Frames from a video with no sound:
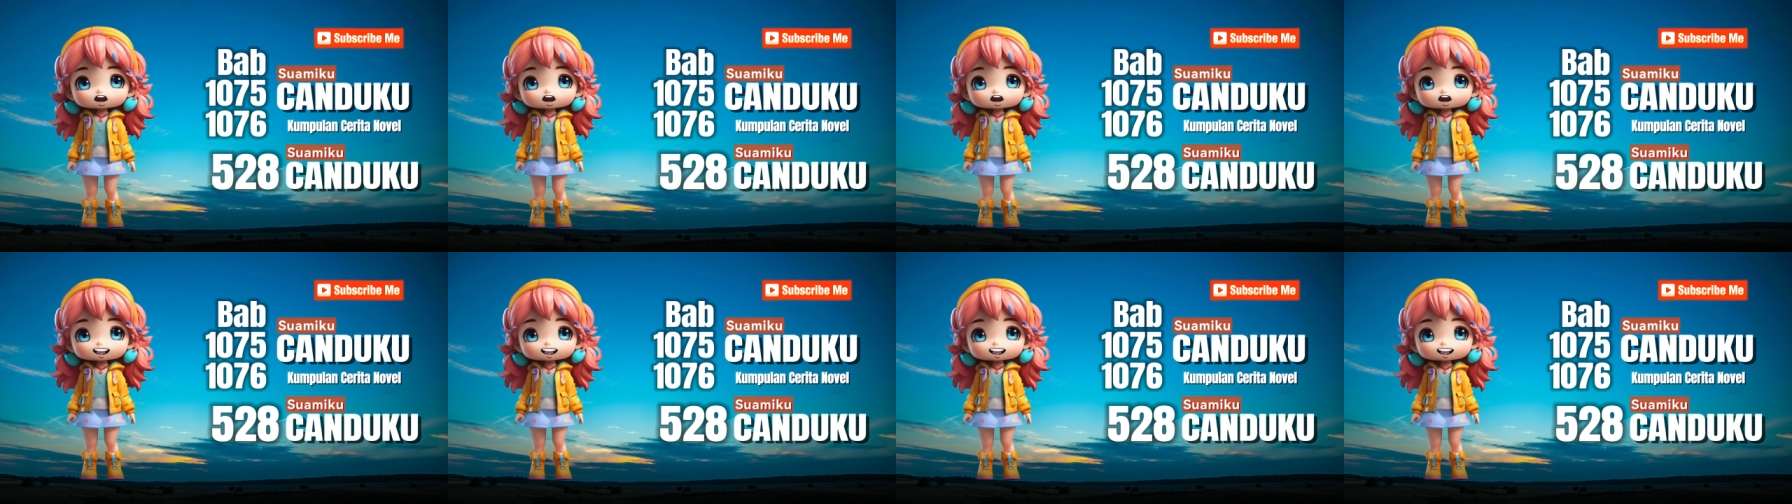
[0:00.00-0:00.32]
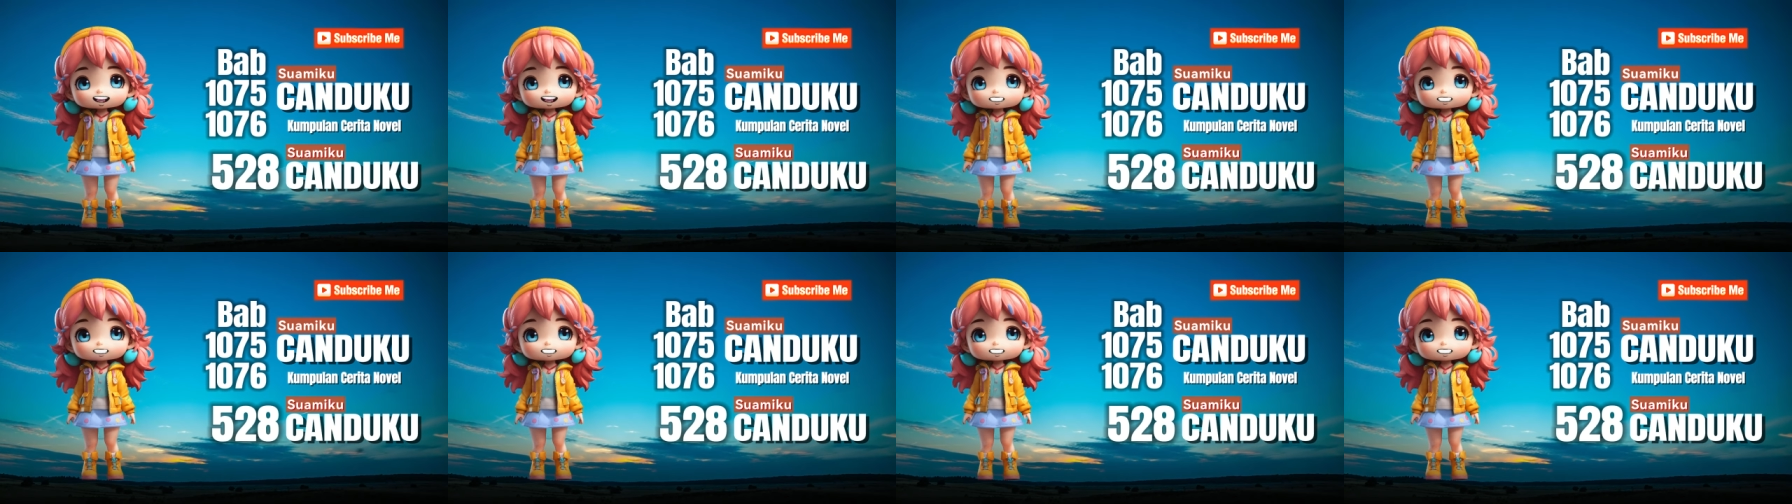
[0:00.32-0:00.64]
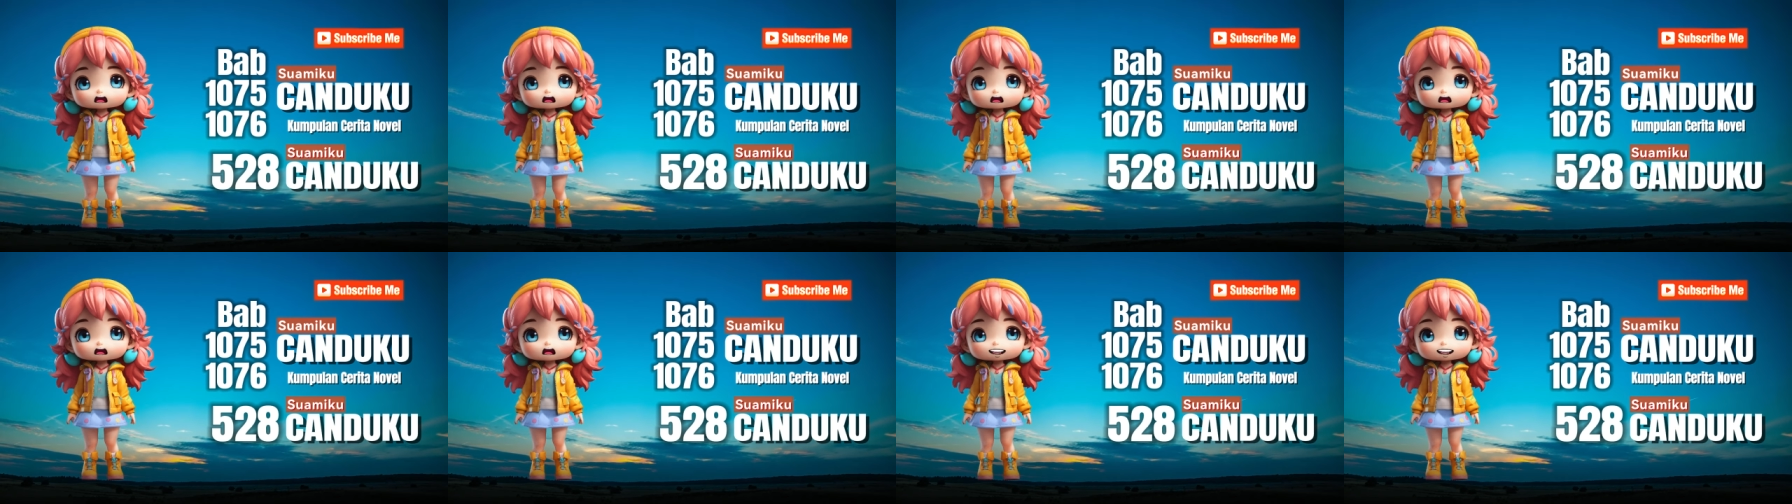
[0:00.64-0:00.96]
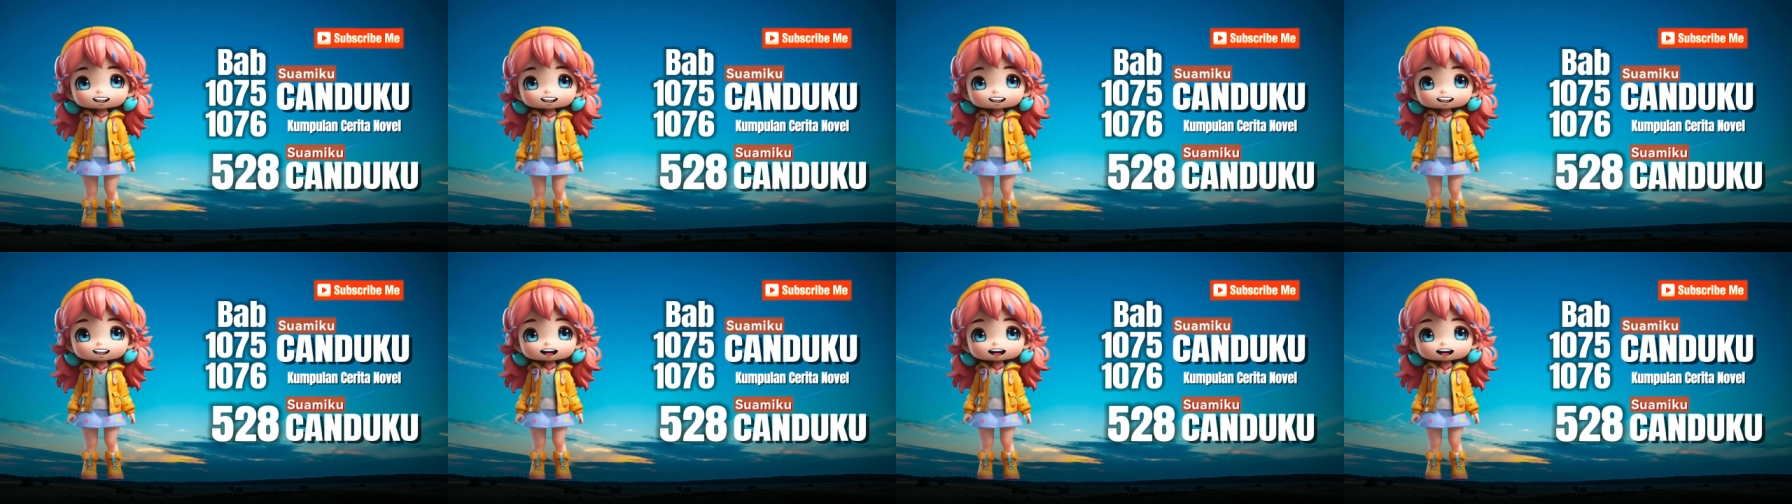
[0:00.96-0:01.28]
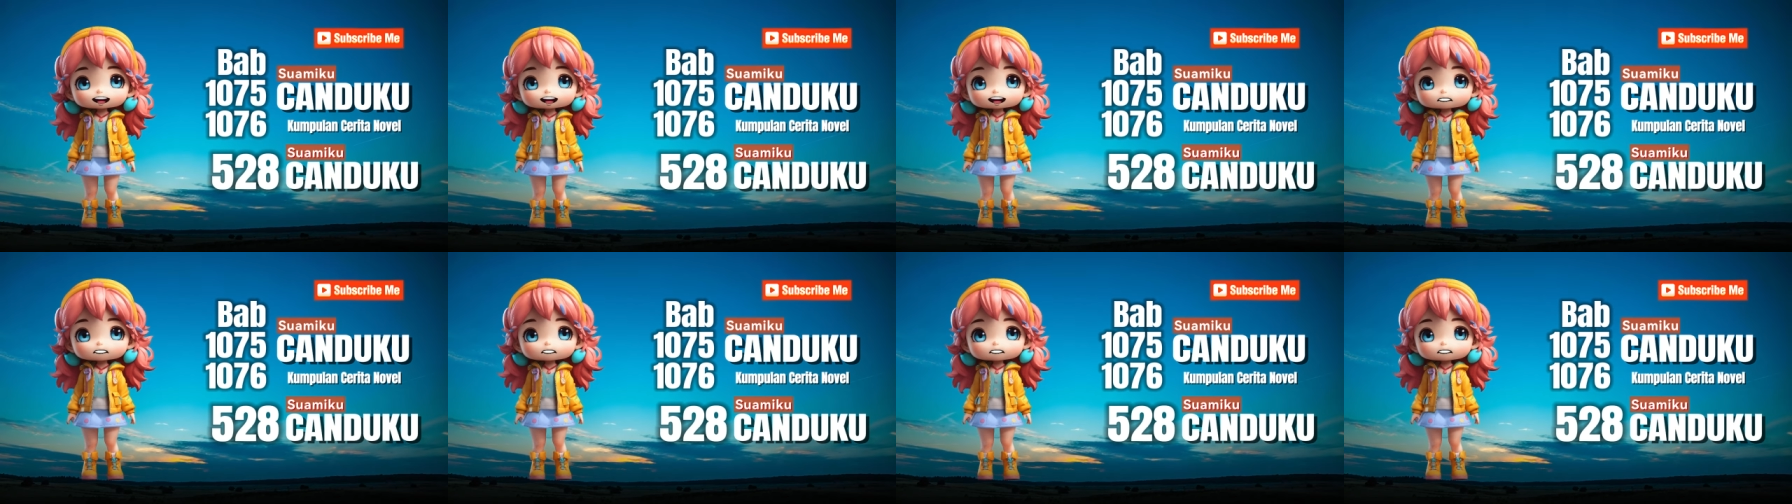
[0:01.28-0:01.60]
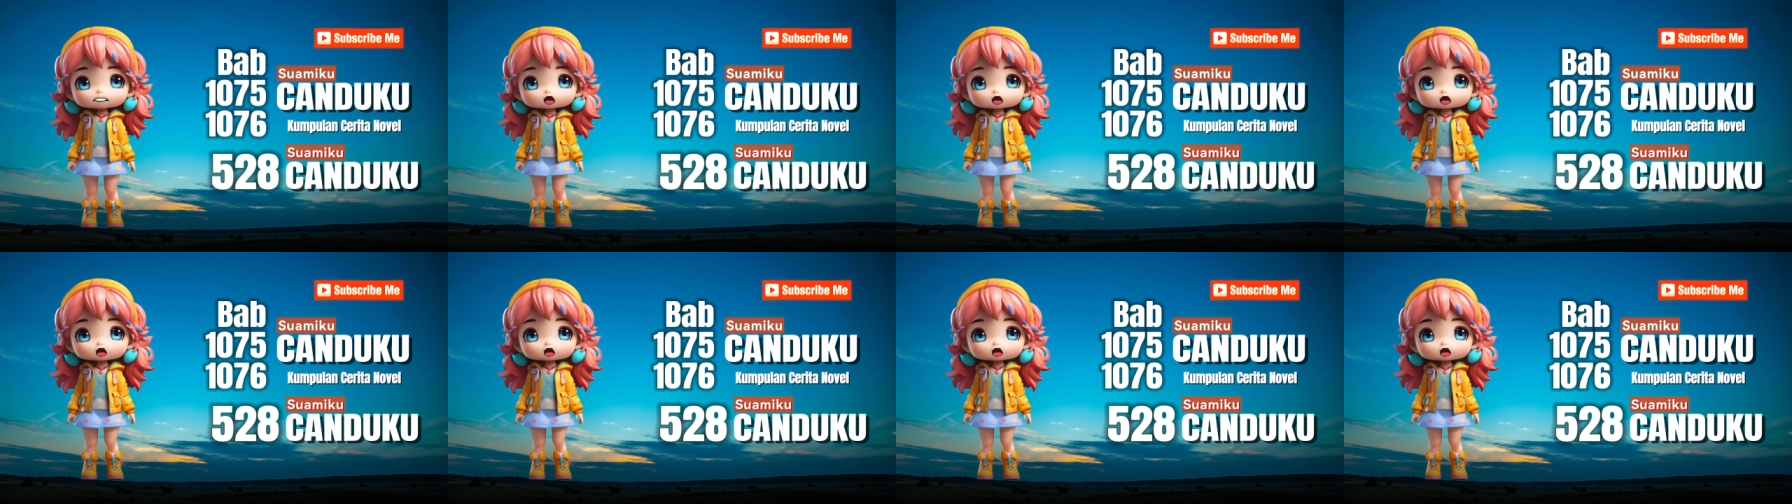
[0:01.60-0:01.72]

Ezra sering berkata